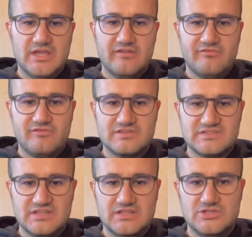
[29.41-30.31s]

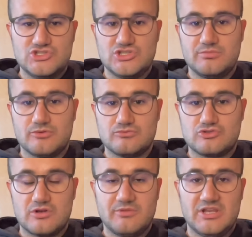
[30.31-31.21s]
F-16 di
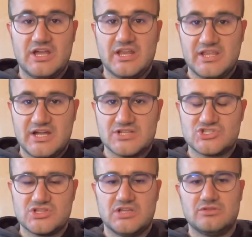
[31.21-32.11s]
produzione americana, i
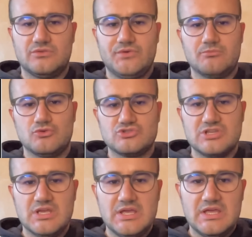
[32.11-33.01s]
caccia tanto famosi,